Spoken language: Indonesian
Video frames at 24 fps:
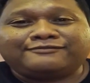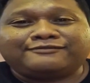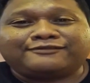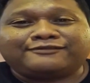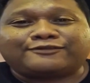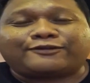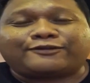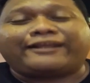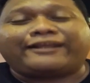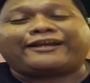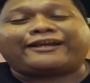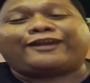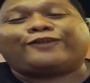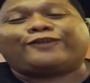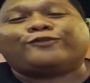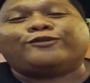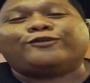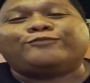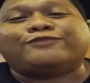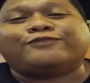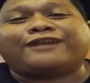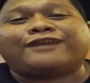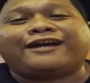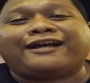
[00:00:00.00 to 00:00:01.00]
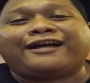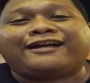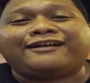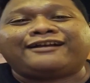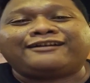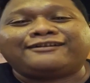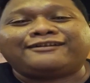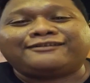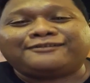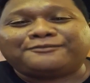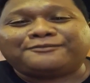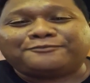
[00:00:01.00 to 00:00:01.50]
soalnya kalau gue buka
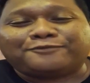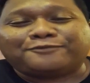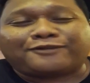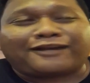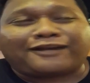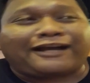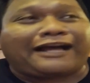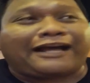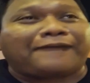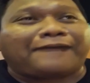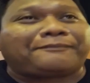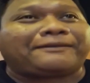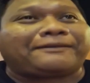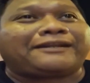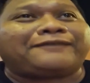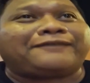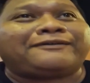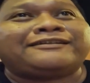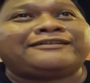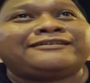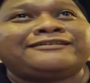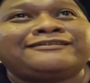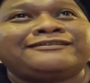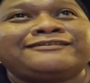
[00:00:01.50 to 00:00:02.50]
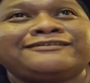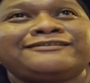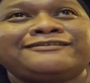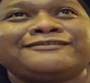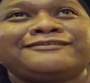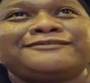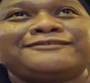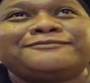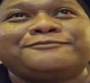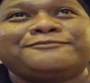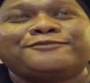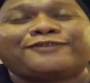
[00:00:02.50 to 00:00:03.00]
buka apa namanya
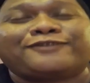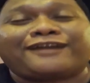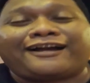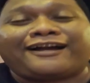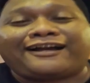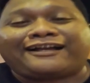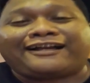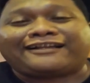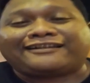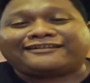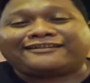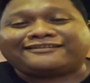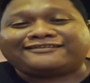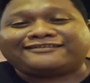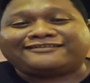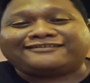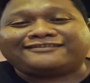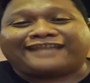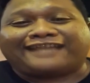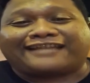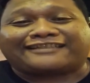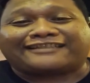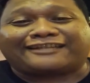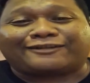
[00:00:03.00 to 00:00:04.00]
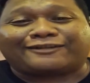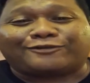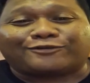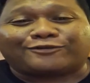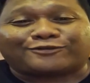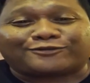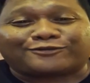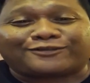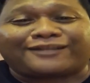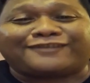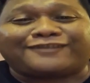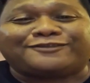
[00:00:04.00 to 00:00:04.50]
buka jasa
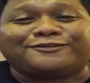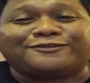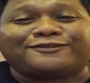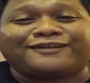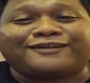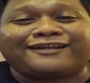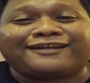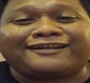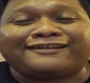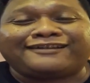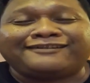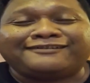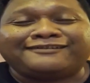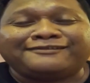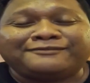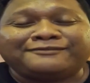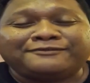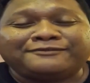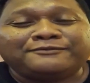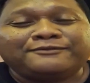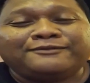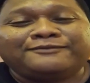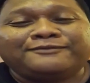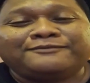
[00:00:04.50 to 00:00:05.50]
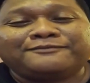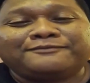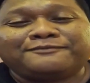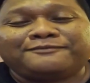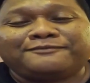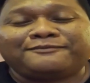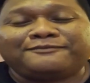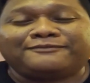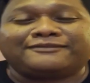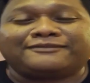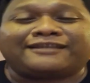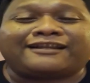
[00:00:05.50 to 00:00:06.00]
kursusan juga
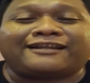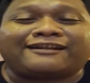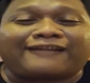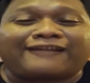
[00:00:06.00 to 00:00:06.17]
ntar